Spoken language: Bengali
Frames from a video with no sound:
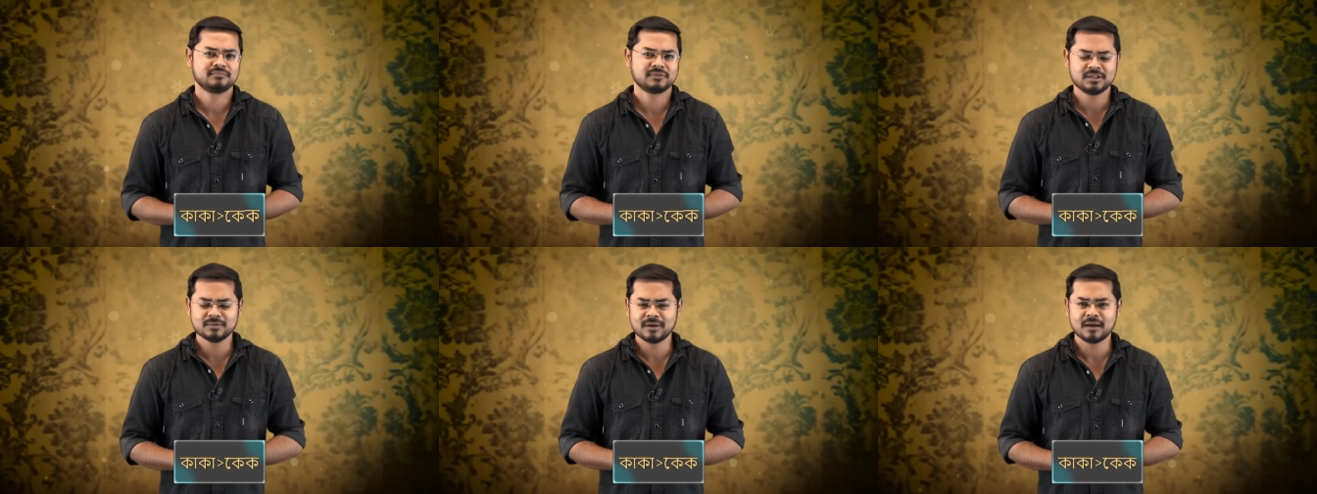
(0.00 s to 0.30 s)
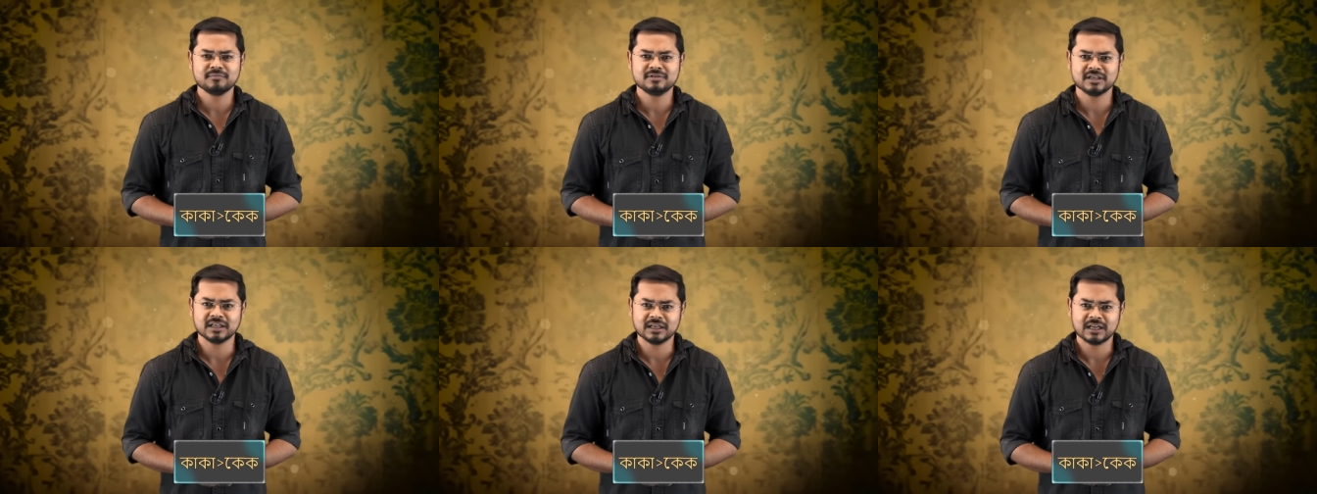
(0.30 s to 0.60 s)
কি
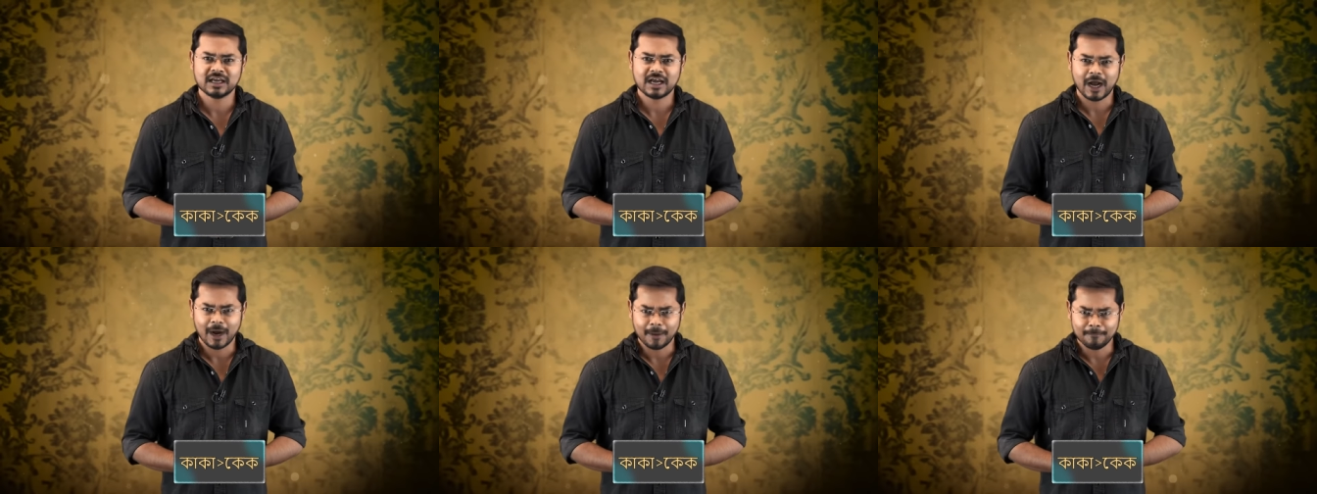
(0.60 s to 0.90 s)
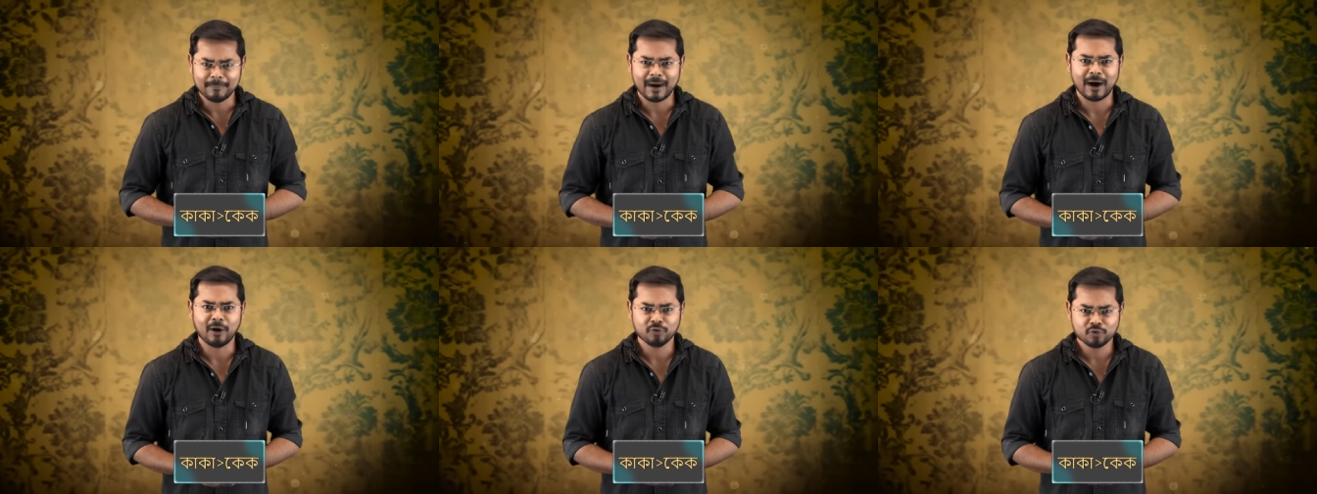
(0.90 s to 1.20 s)
ভাবছেন
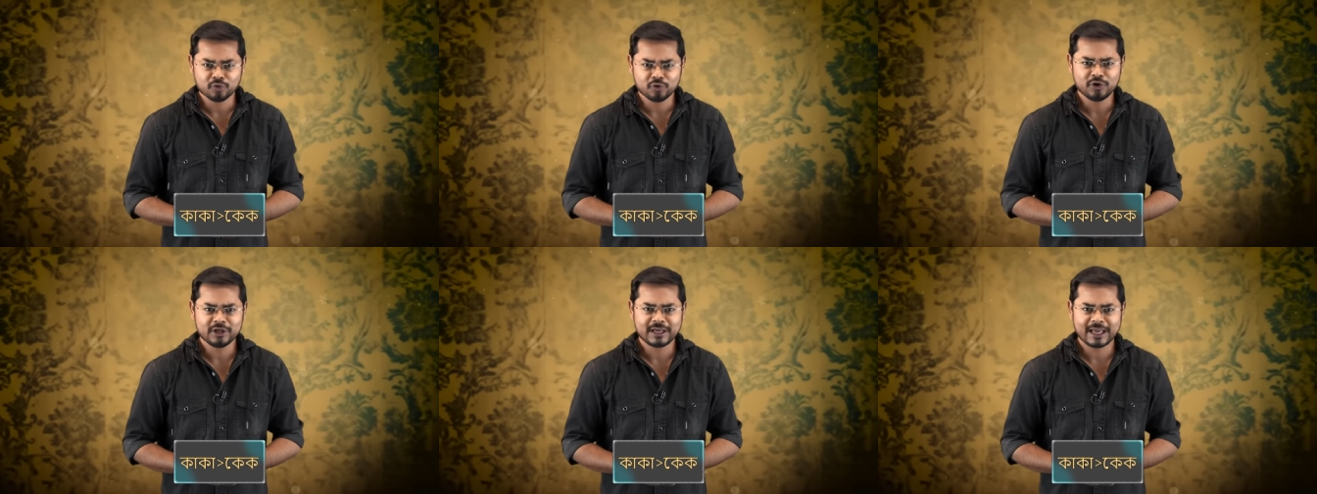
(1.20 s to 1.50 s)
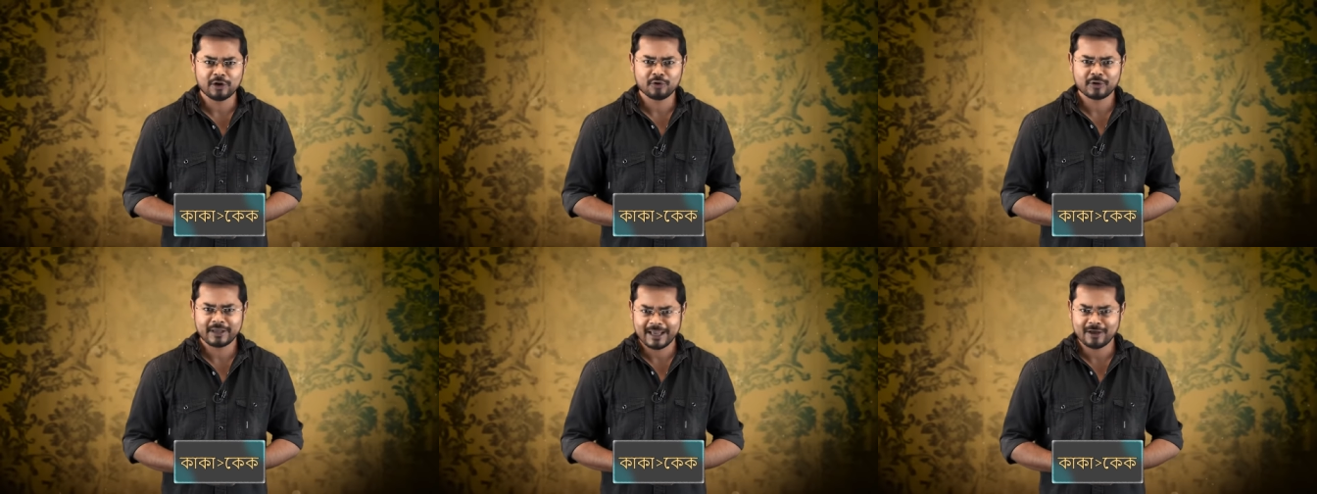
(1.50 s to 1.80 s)
পাউরুটি
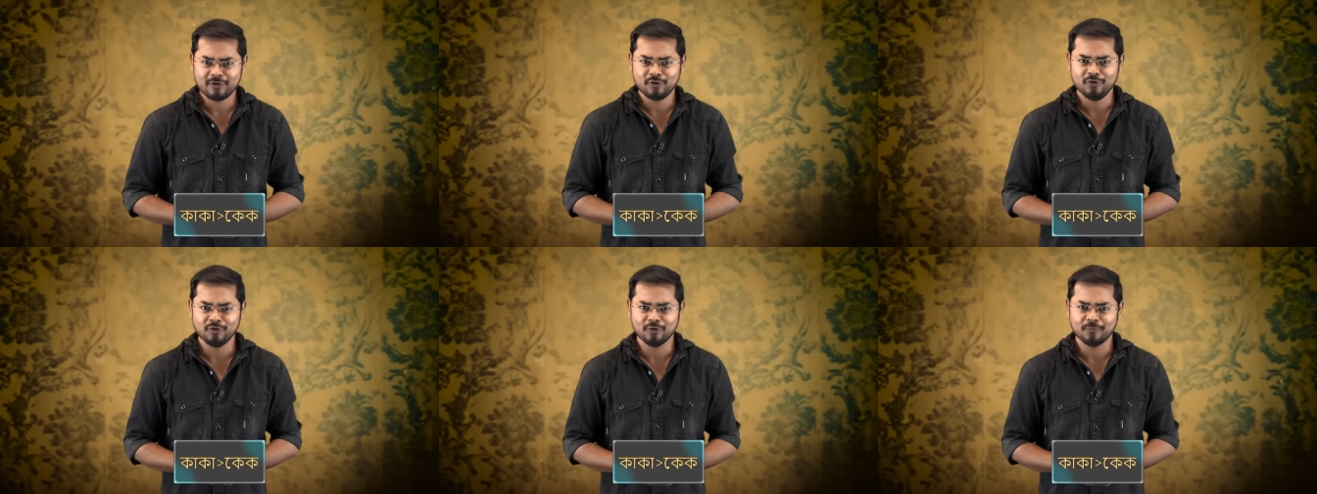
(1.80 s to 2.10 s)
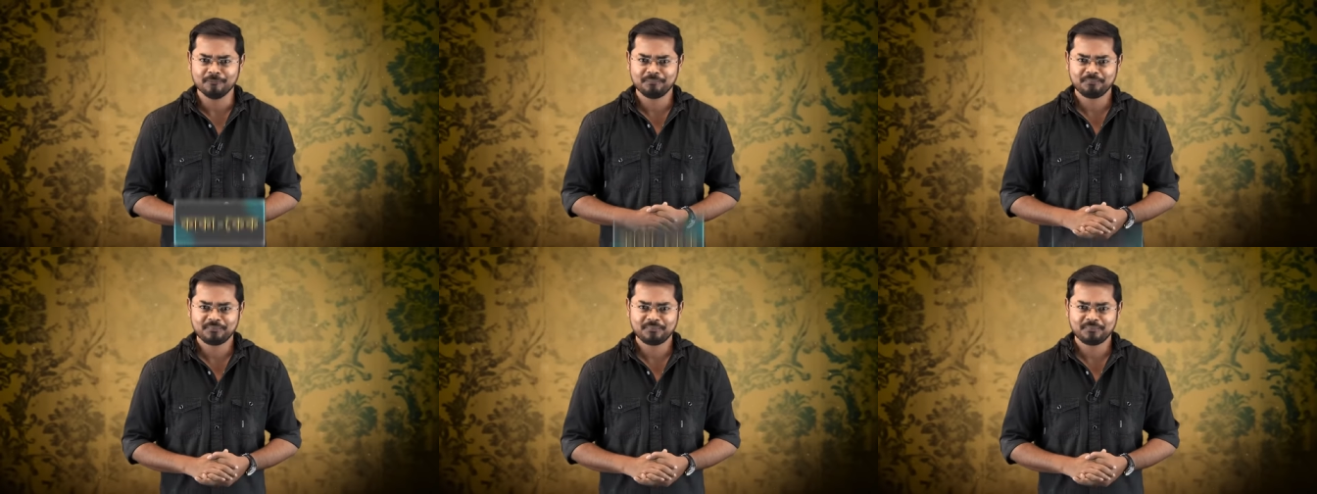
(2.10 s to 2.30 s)
কেন কেক হলো